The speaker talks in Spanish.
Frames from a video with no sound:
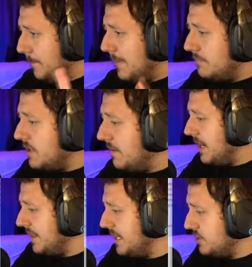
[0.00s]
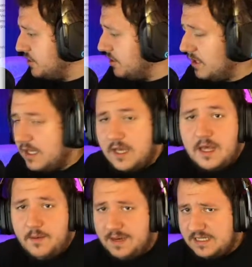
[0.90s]
Vamos a de esto
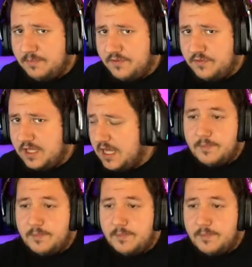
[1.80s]
más en profundidad.